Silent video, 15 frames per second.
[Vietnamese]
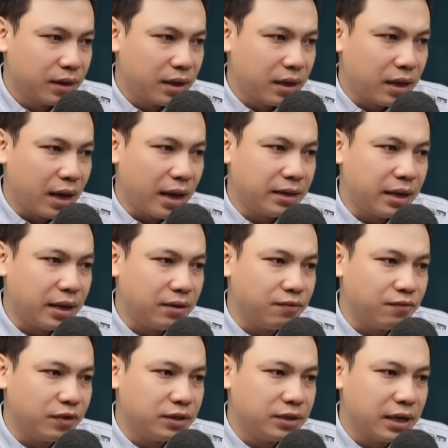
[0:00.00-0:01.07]
Anh lảo đảo
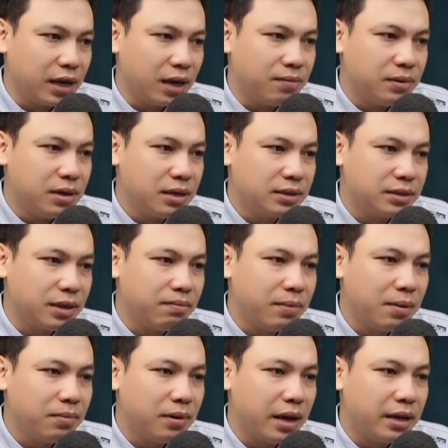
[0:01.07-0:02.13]
ngã phịch xuống đất,
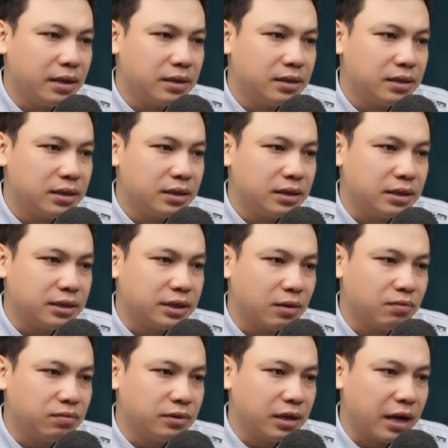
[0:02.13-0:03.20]
máu lênh láng chảy
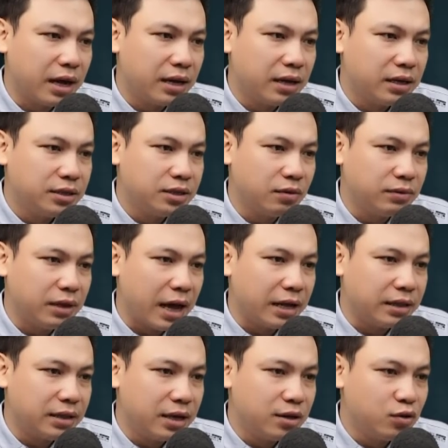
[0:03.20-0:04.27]
thành một vũng trên sàn
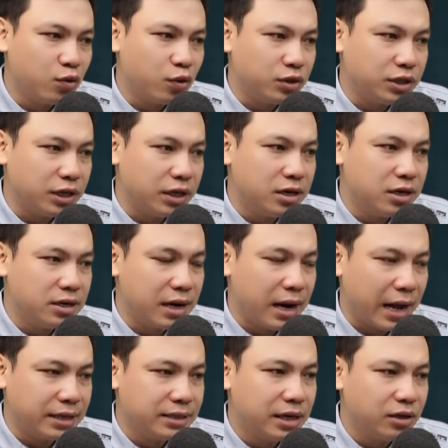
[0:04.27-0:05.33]
nhà.
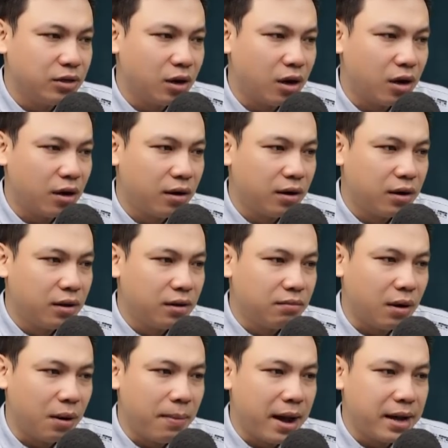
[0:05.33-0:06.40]
Trước khi chìm vào trong
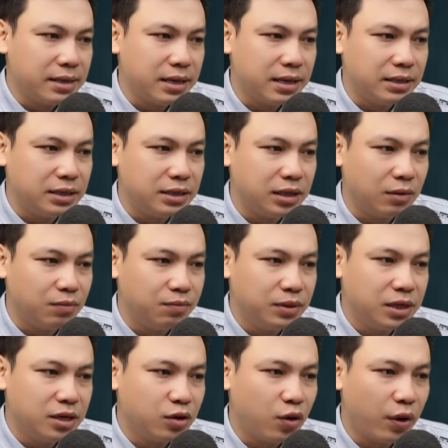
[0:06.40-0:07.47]
trạng thái vô thức,
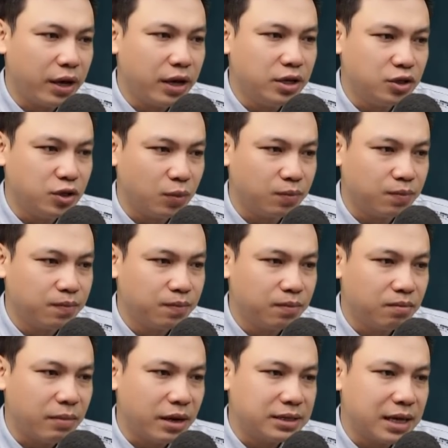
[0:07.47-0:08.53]
anh nghe thấy tiếng
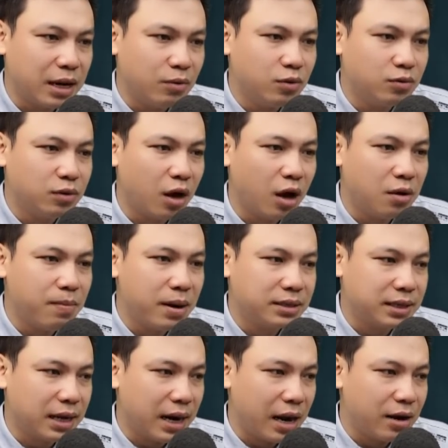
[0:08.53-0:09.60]
cười khúc khích của nó
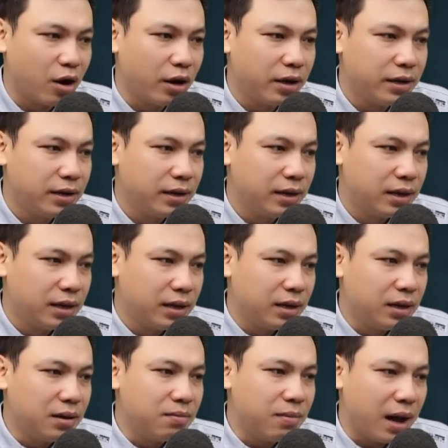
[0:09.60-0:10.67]
vang vọng bên tai vô
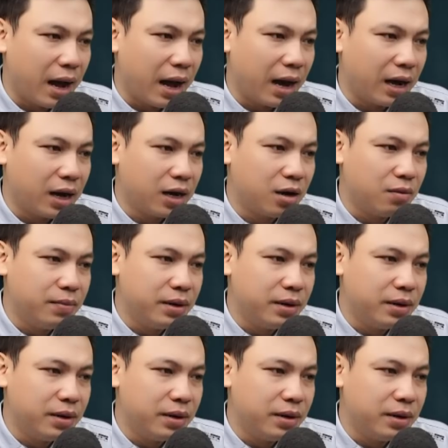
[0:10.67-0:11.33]
cùng quỷ dị.